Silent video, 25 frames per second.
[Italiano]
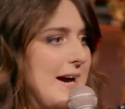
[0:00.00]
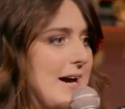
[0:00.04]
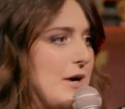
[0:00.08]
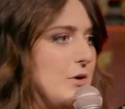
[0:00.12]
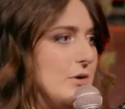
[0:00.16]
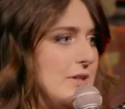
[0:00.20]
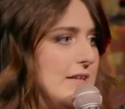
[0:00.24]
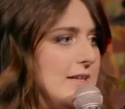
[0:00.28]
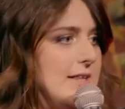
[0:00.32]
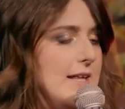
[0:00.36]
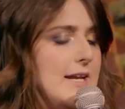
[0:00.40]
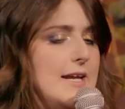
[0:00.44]
che
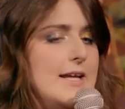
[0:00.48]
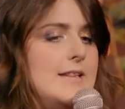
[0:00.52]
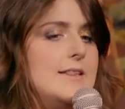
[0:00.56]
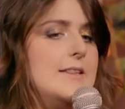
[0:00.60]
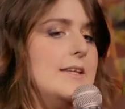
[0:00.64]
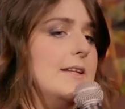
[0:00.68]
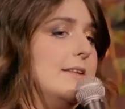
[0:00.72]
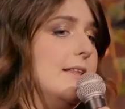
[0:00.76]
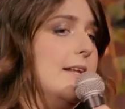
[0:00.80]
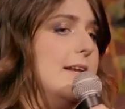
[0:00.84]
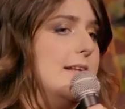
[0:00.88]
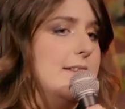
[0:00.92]
hanno dei
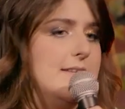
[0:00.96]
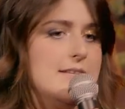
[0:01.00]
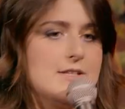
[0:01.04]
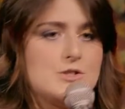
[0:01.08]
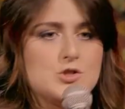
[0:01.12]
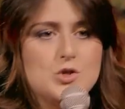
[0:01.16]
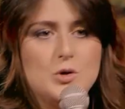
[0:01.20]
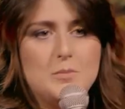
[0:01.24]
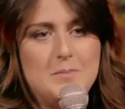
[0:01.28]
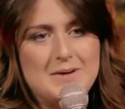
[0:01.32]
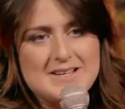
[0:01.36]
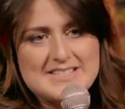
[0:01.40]
diritti, diritti
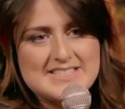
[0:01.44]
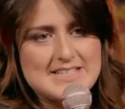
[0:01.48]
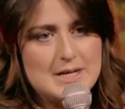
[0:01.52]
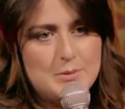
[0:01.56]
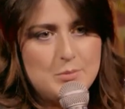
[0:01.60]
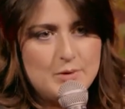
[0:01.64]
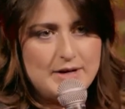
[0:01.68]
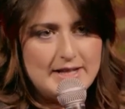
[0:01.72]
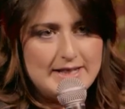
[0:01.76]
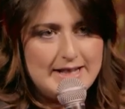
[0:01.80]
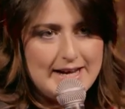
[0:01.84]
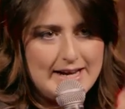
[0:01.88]
insomma,
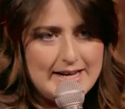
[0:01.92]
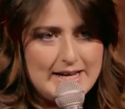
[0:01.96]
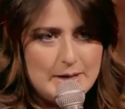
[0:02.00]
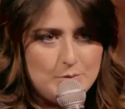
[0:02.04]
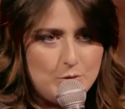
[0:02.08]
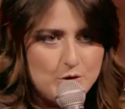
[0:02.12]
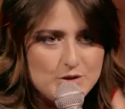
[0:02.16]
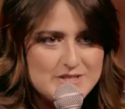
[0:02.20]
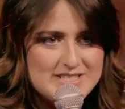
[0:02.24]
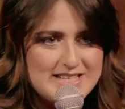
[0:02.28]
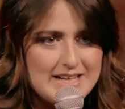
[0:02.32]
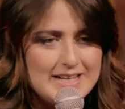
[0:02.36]
siamo in Italia,
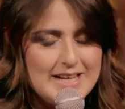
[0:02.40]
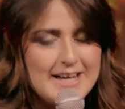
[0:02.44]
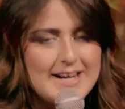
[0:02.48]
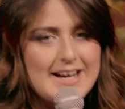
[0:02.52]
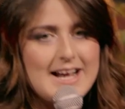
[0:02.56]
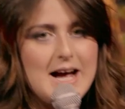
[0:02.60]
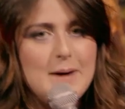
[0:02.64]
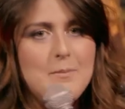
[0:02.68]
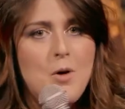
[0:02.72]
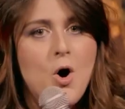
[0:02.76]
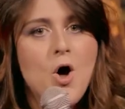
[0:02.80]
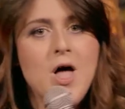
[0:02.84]
Monza
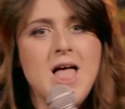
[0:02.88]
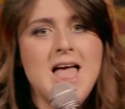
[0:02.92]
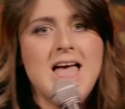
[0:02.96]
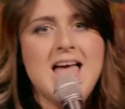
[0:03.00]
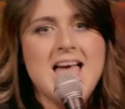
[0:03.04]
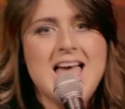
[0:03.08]
allargamo,